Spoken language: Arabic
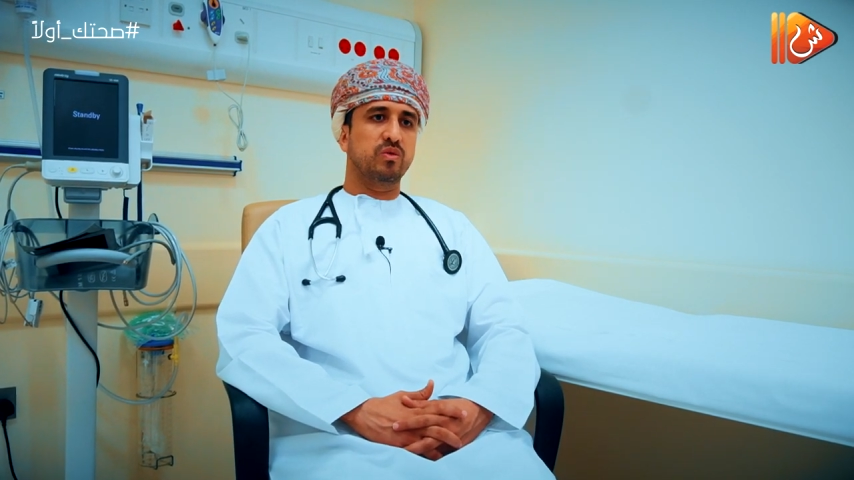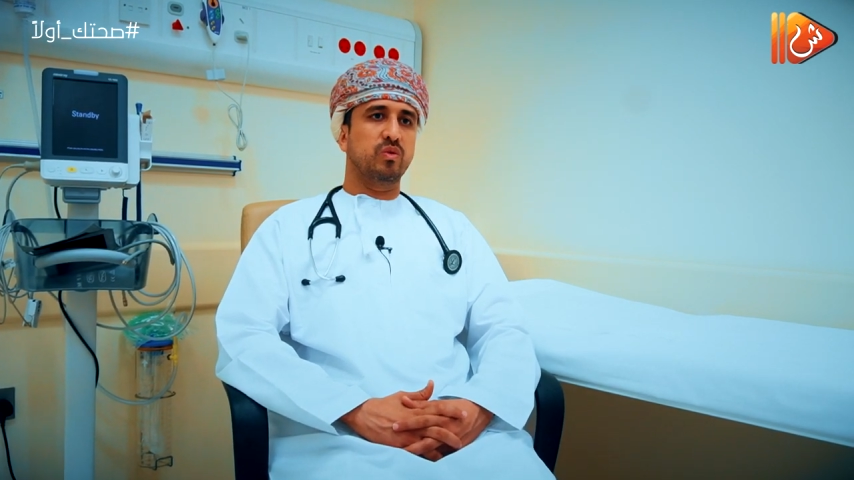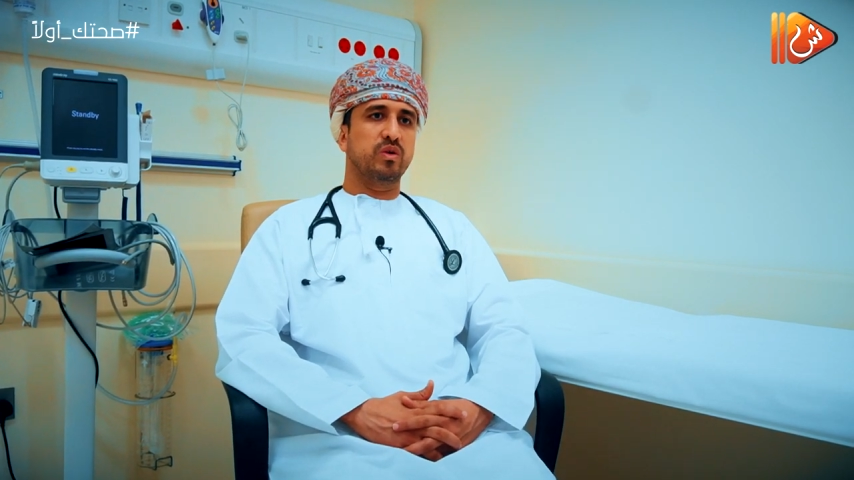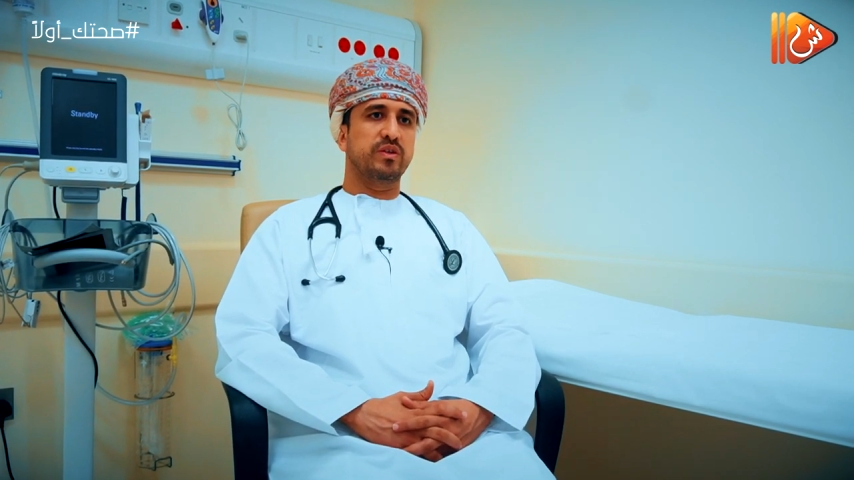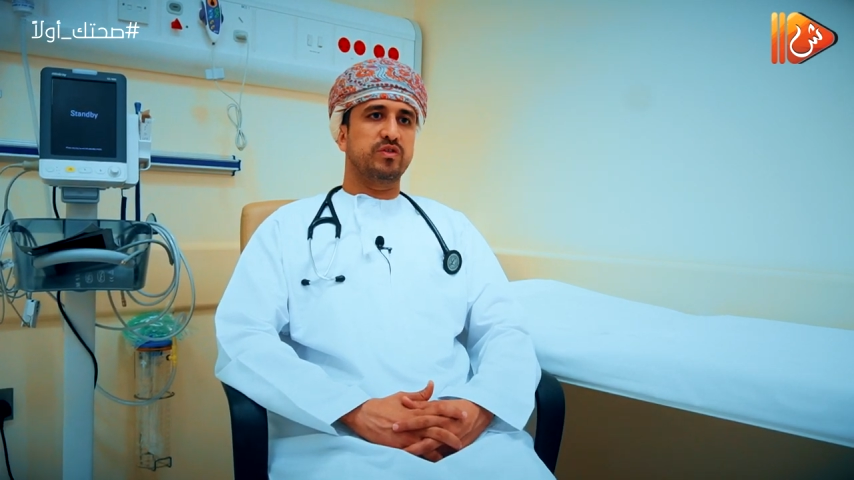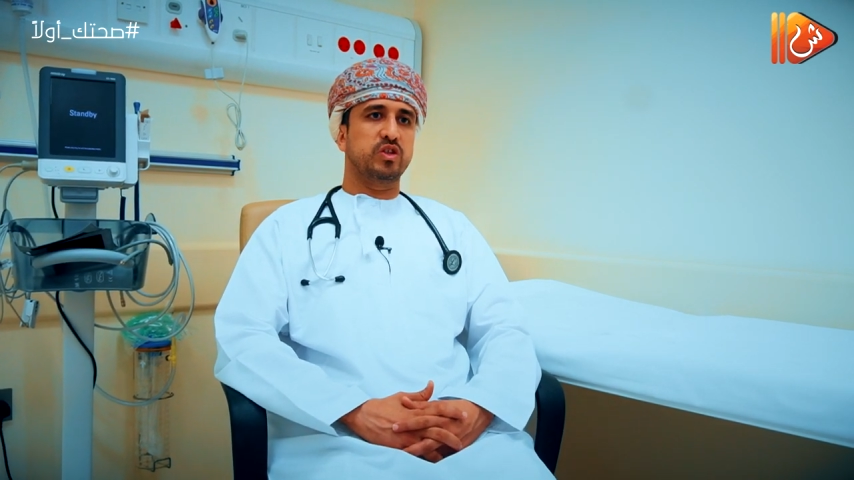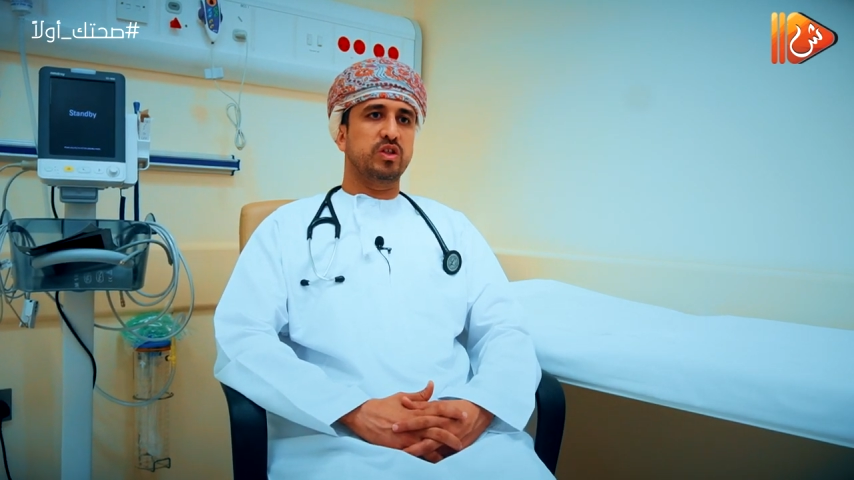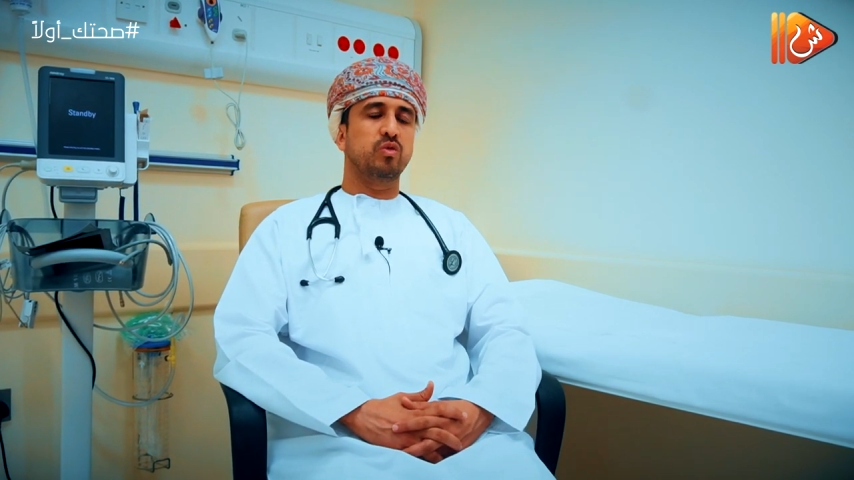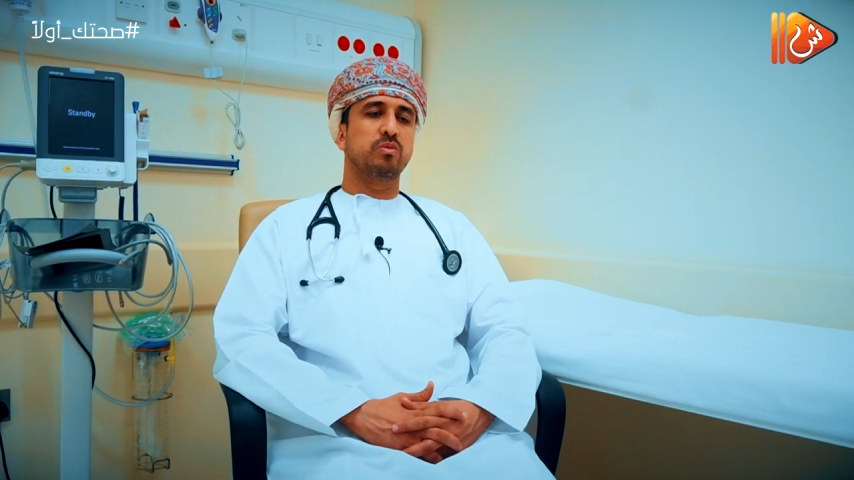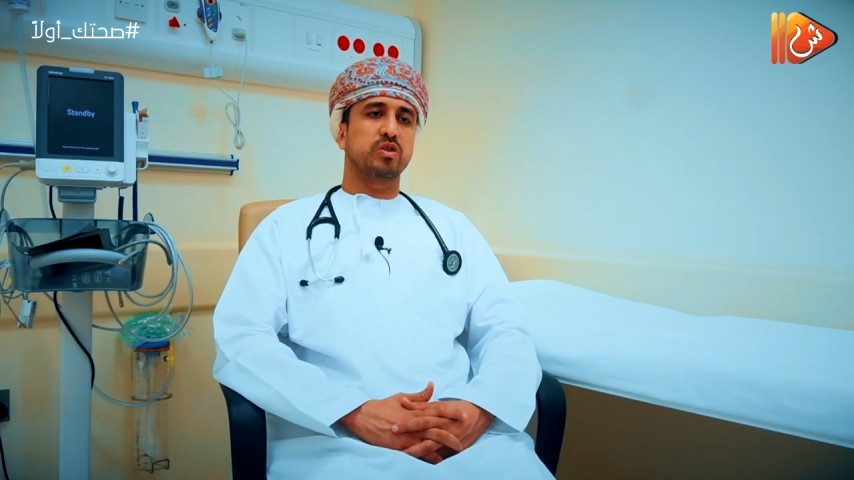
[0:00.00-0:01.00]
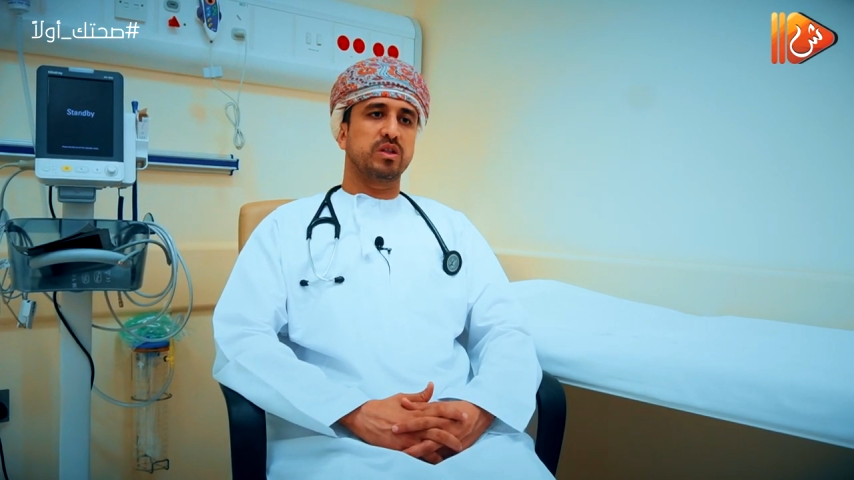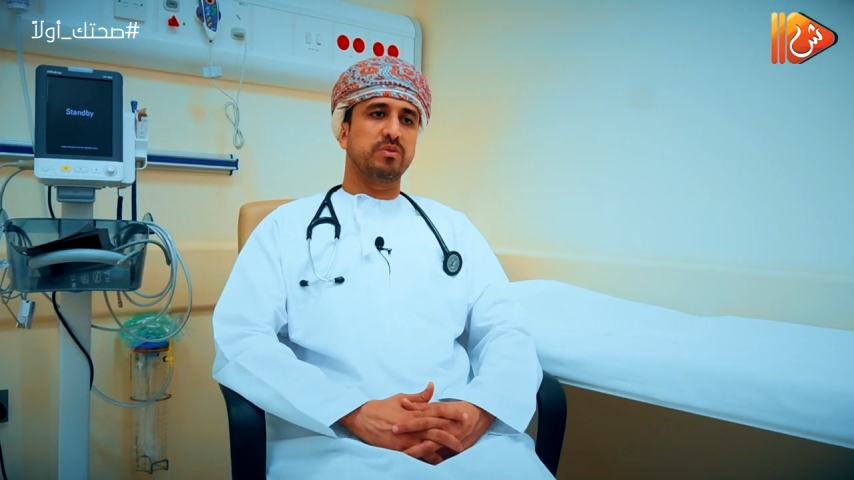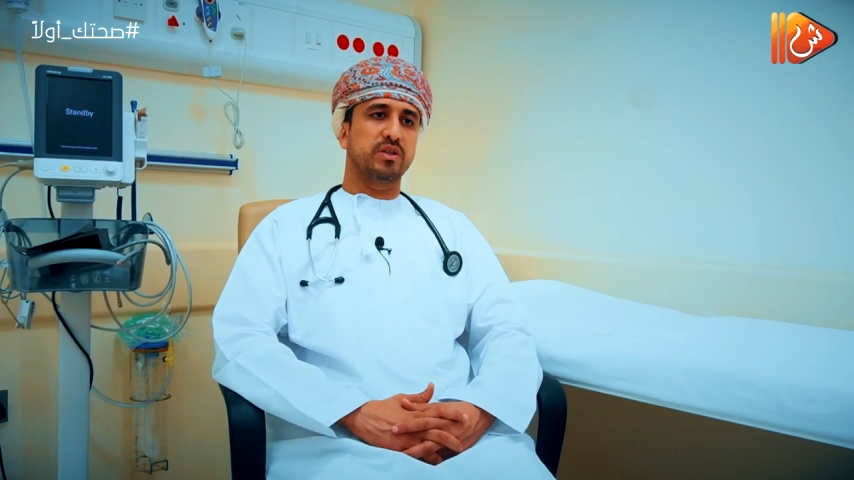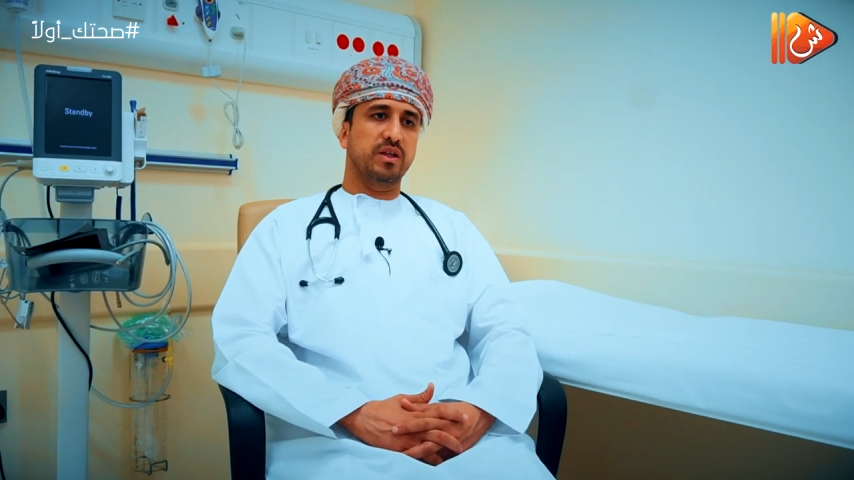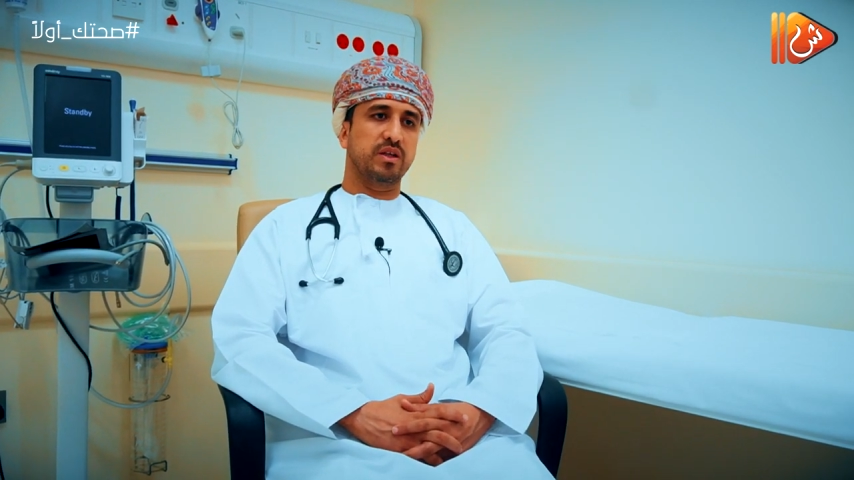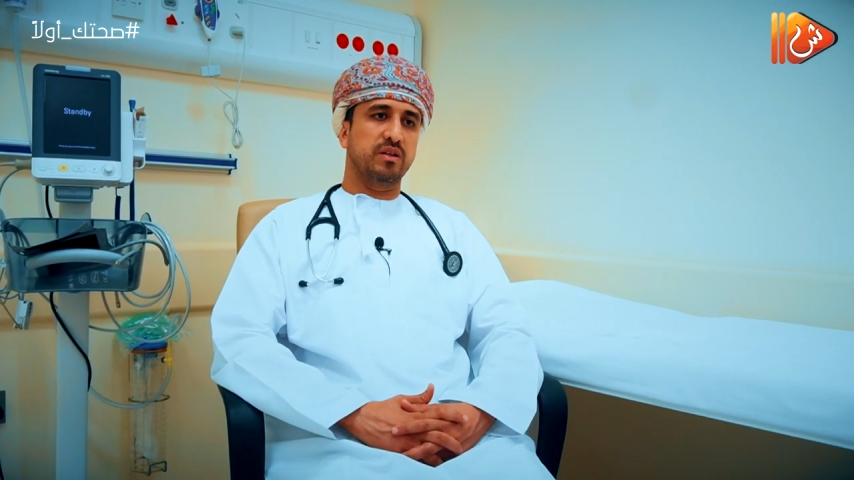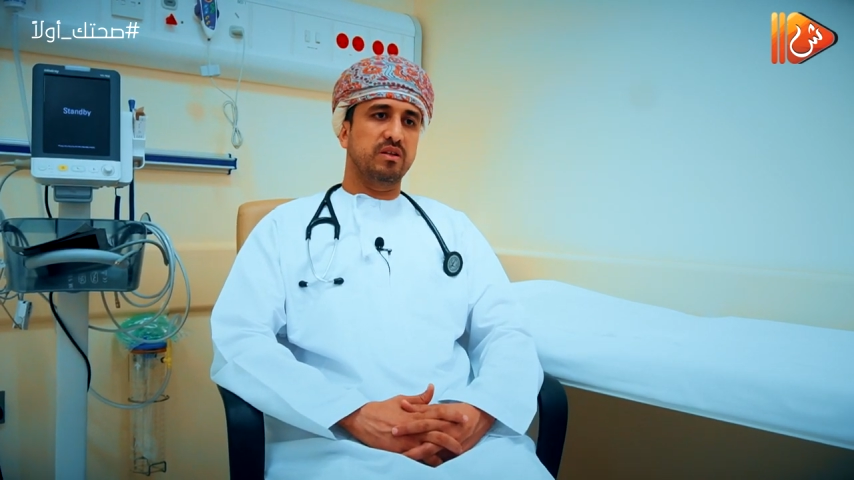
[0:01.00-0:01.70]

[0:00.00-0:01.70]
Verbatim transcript: ونفس الشيء هو مرتبط أيضا